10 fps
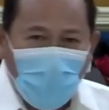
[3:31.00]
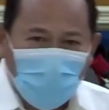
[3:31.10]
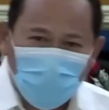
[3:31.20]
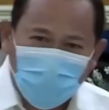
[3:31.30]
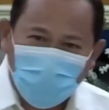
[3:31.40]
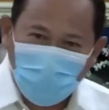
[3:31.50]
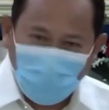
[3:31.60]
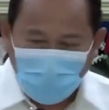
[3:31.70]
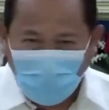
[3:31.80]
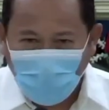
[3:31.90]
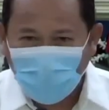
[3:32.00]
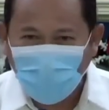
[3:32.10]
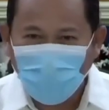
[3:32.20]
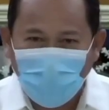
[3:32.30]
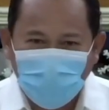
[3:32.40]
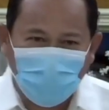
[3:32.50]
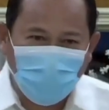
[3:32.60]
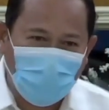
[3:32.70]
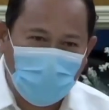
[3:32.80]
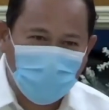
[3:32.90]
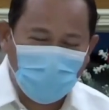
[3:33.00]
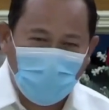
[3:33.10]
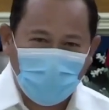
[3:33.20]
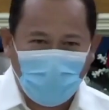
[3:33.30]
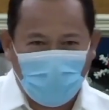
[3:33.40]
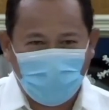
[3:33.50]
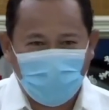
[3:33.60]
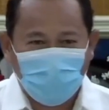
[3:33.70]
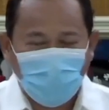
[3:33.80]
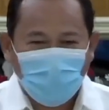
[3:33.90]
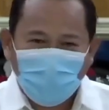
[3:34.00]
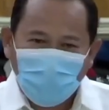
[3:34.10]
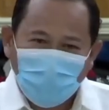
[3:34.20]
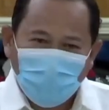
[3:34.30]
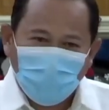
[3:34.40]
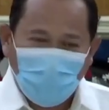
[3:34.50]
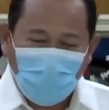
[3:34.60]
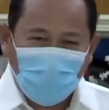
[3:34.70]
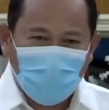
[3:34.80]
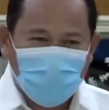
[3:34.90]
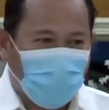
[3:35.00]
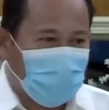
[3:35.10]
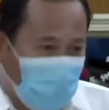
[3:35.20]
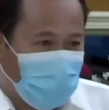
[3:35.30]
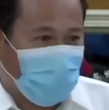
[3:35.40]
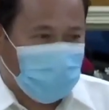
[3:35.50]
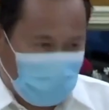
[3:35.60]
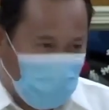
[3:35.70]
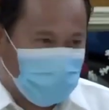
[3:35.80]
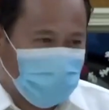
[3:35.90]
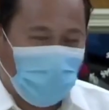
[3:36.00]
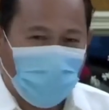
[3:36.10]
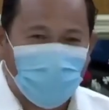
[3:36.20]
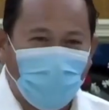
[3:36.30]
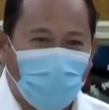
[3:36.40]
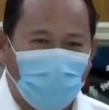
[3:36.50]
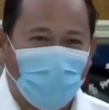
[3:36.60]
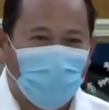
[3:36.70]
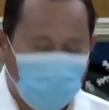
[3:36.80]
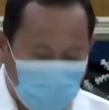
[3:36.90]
Ako yung gibalik-balik ug basa mga kaigsunan kay pinagi sa pagtabang sa gahom sa balang espiritu,